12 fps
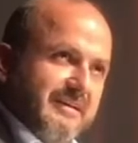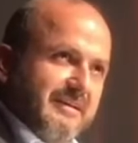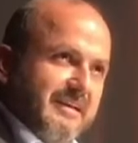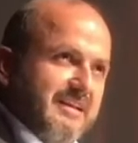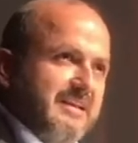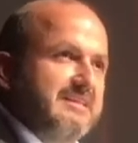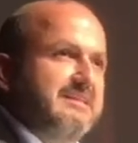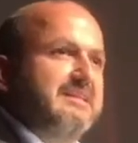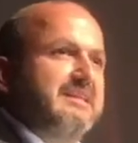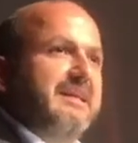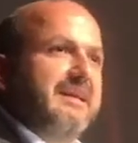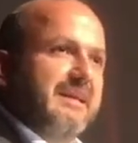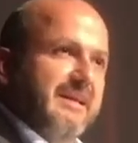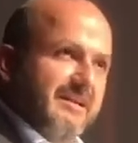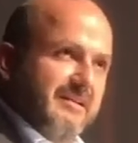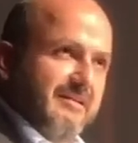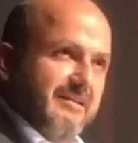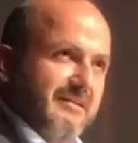y
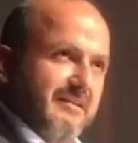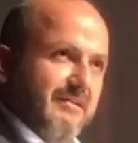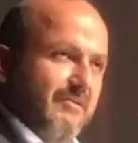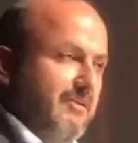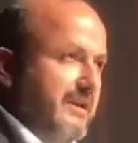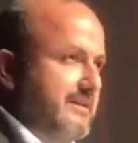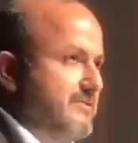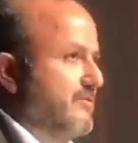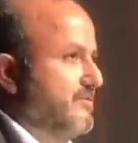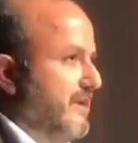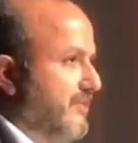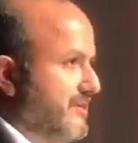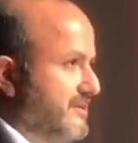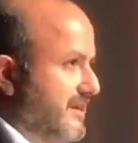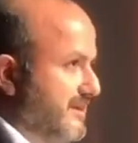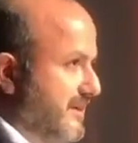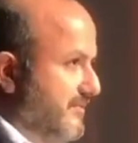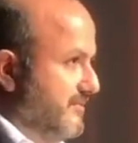distinguir lo que son los valores
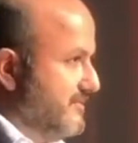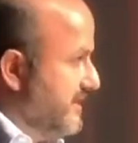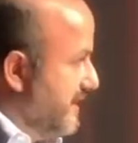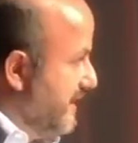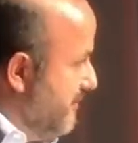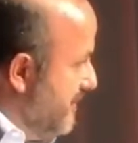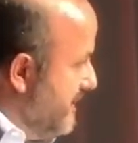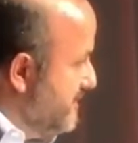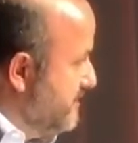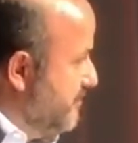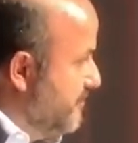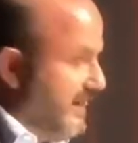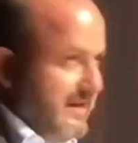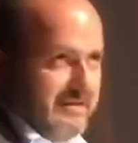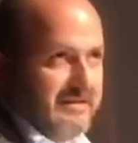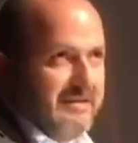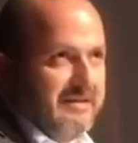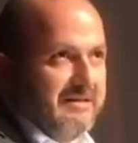éticos de que una estudiante,